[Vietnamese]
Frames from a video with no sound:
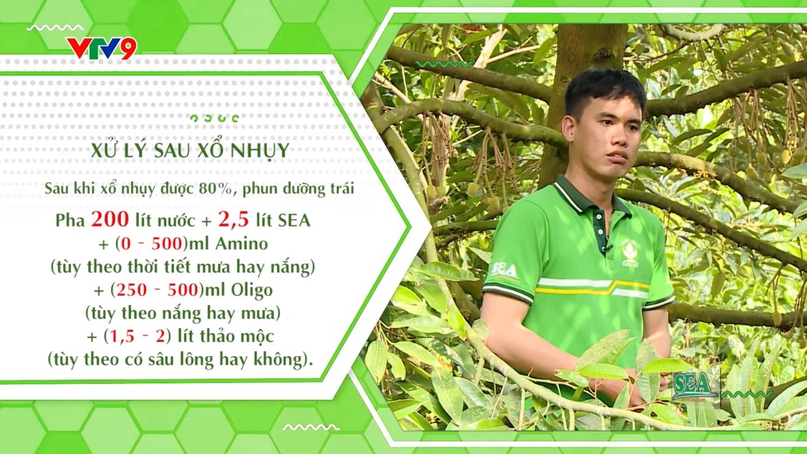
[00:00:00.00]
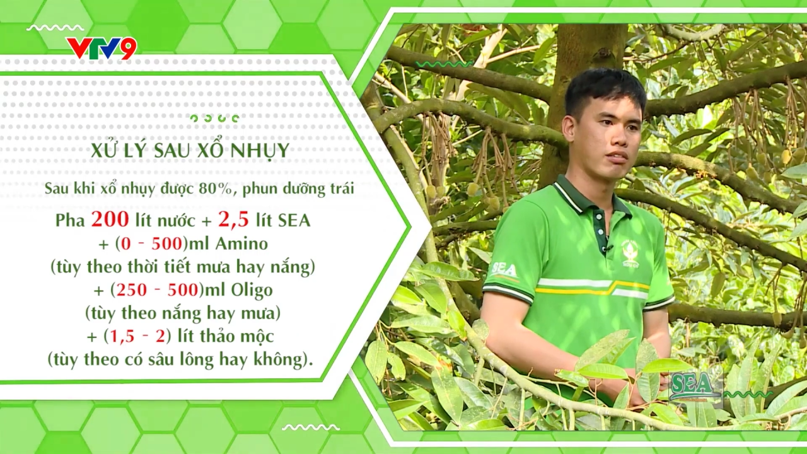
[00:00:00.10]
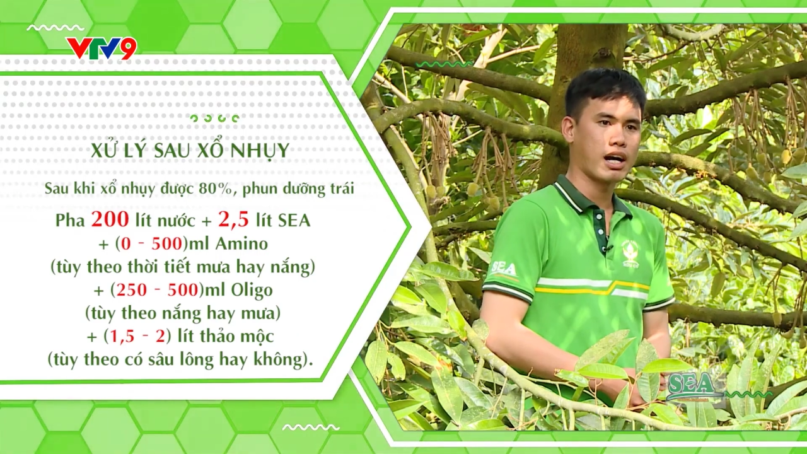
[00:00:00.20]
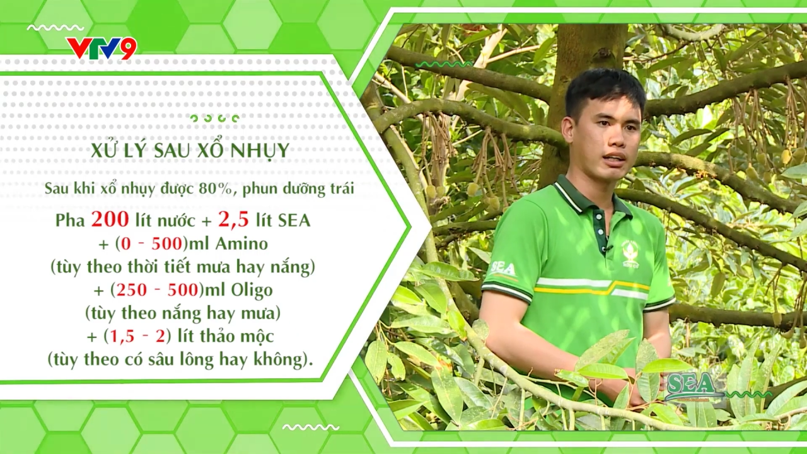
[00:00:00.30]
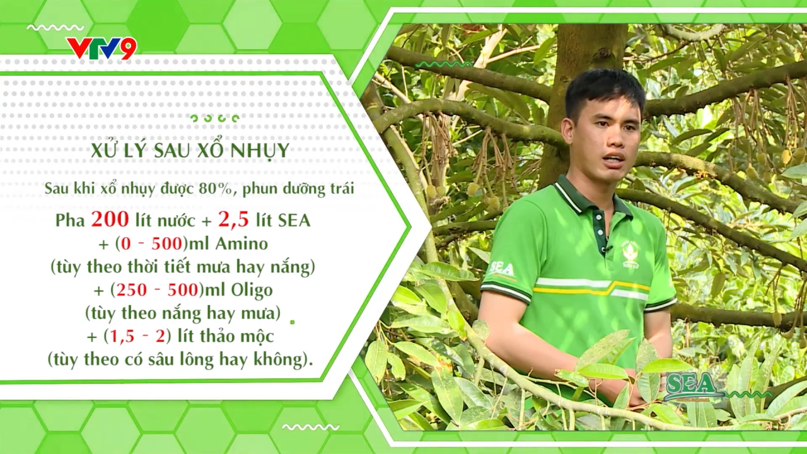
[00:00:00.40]

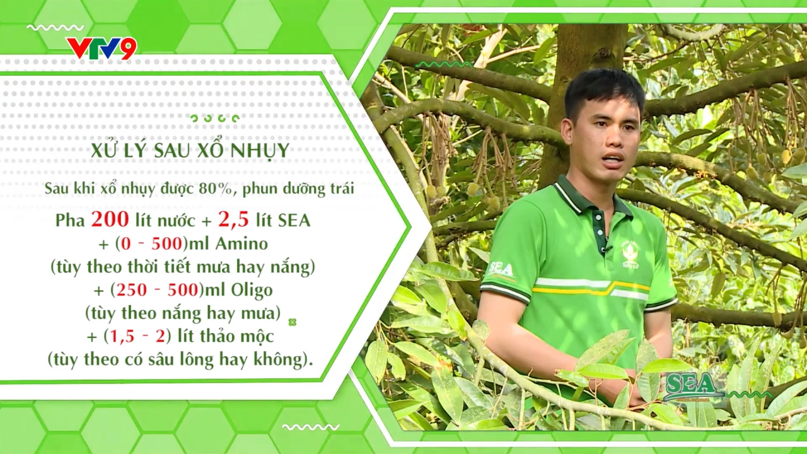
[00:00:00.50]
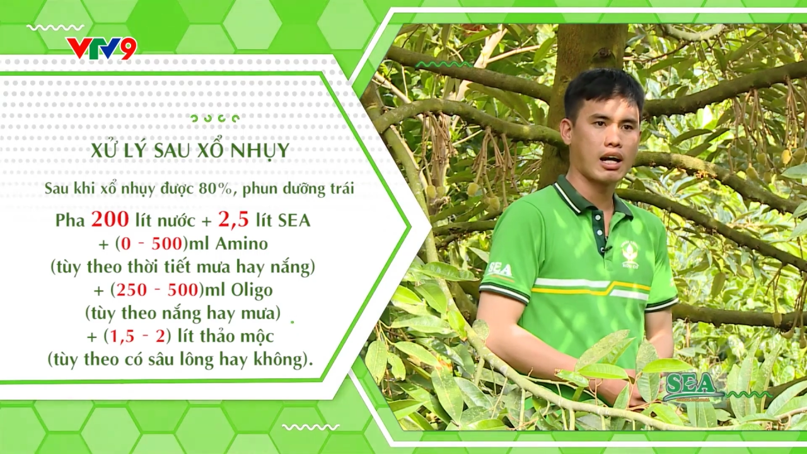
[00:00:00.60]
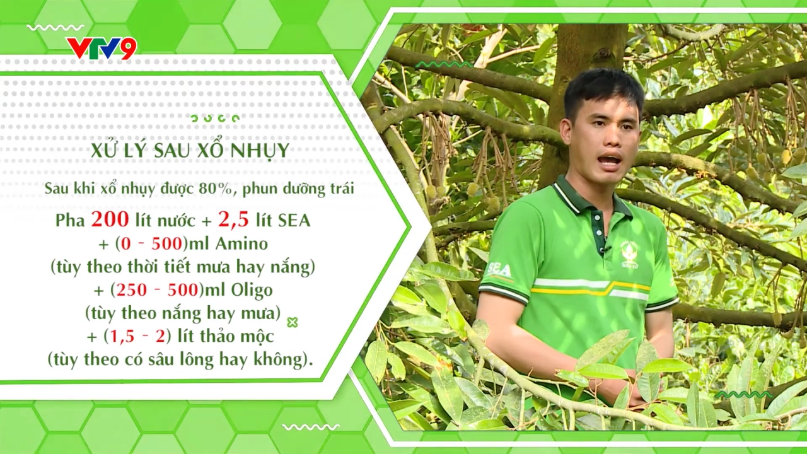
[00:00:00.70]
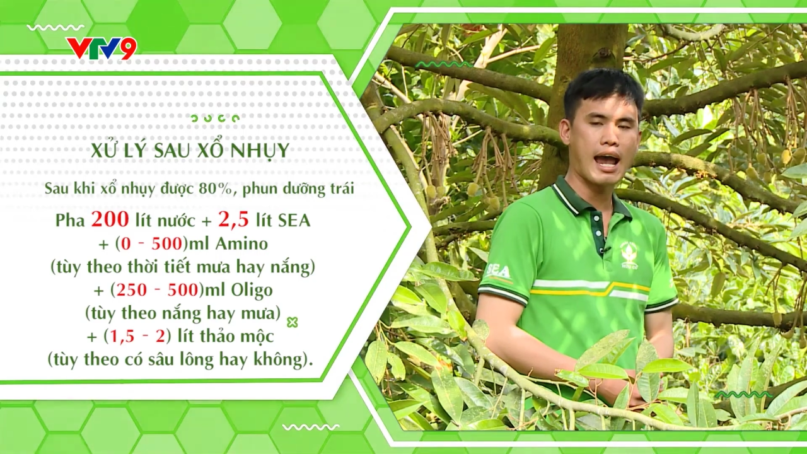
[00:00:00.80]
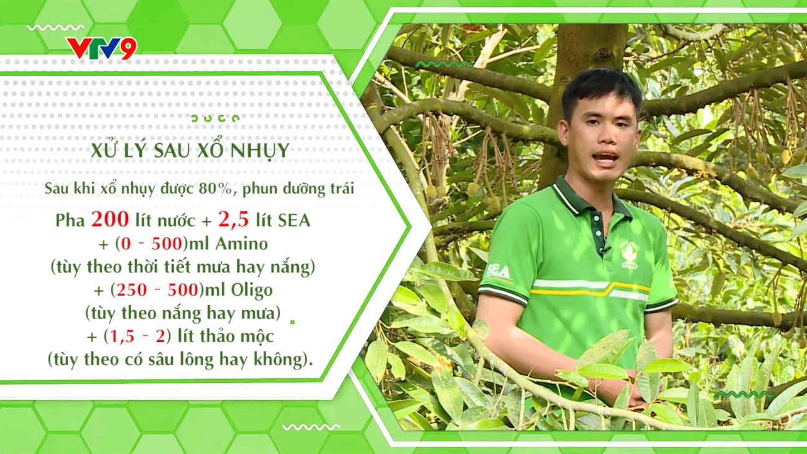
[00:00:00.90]
và
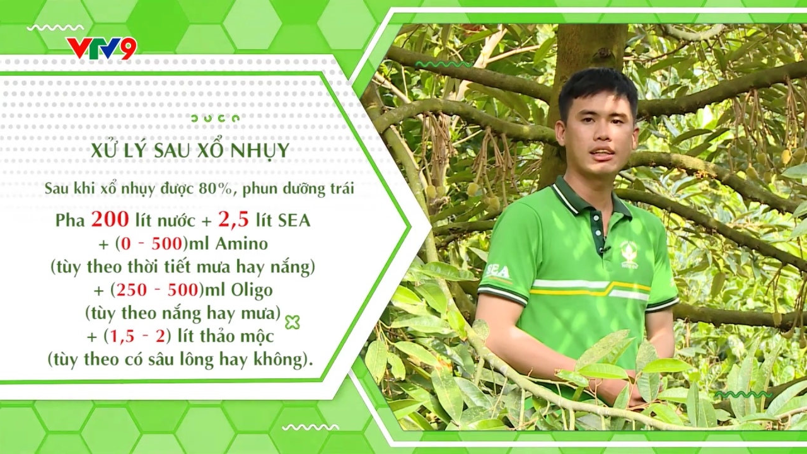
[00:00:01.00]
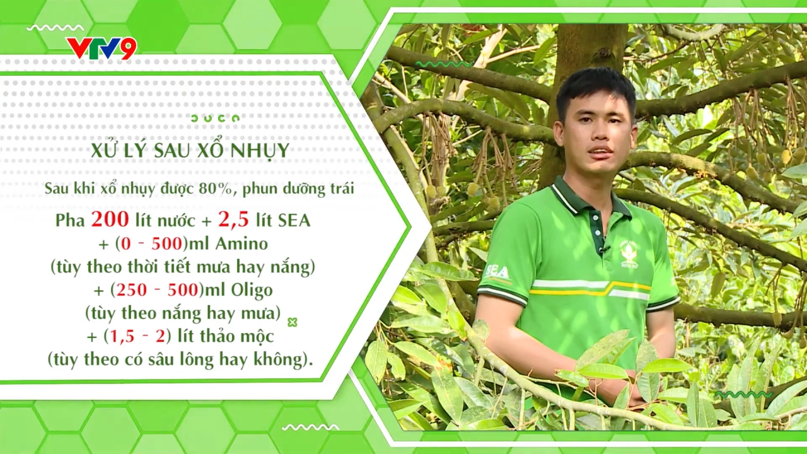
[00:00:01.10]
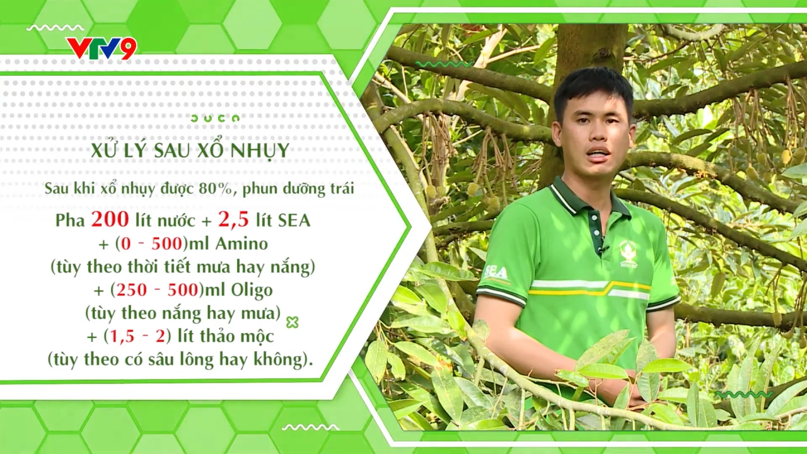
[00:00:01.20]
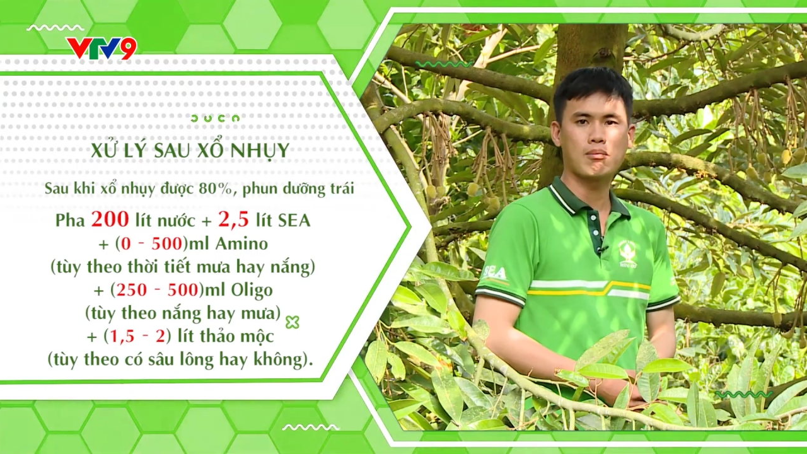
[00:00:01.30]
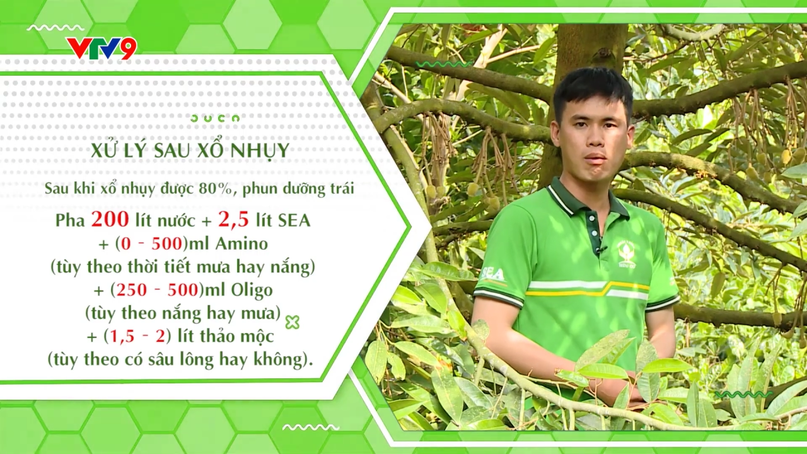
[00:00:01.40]
2
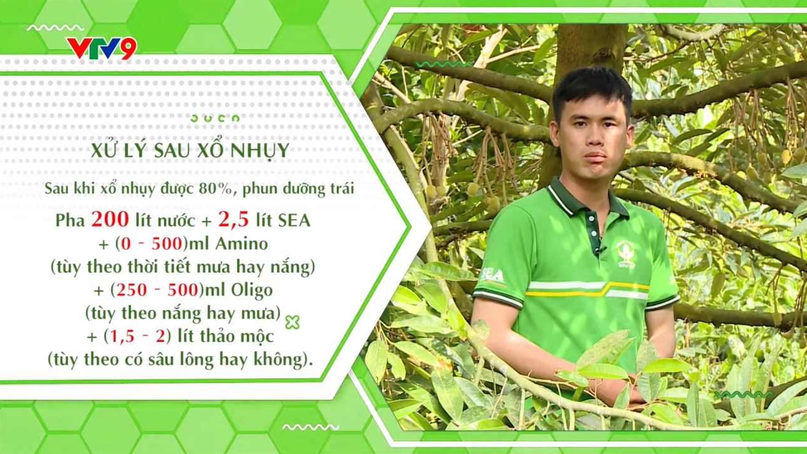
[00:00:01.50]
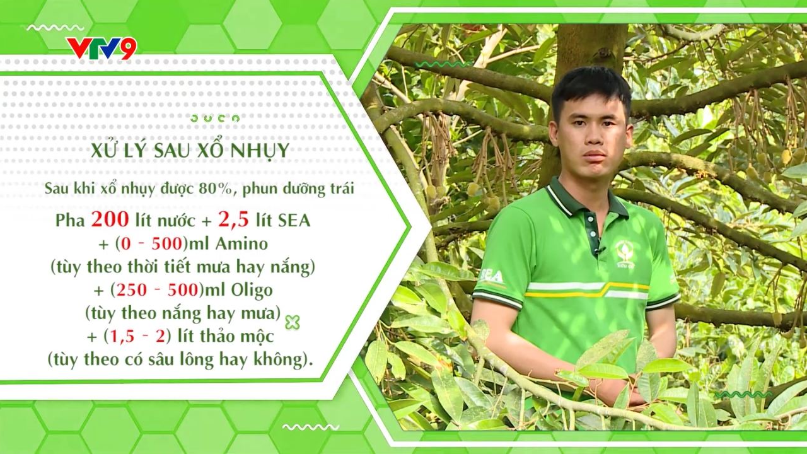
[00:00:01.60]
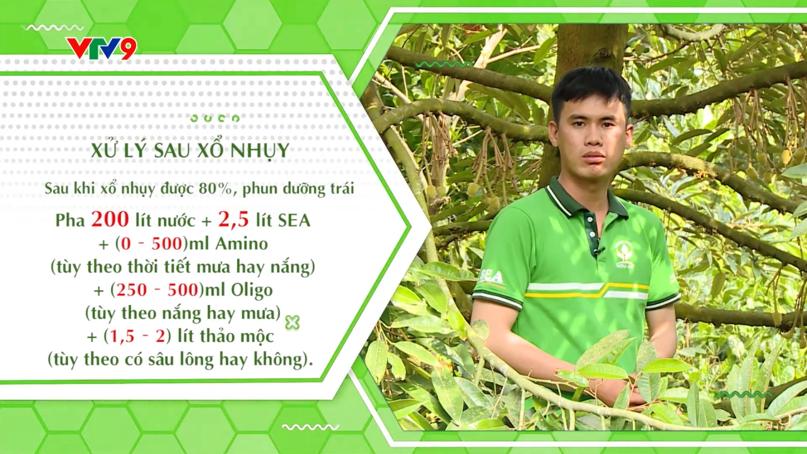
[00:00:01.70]
lít thảo mộc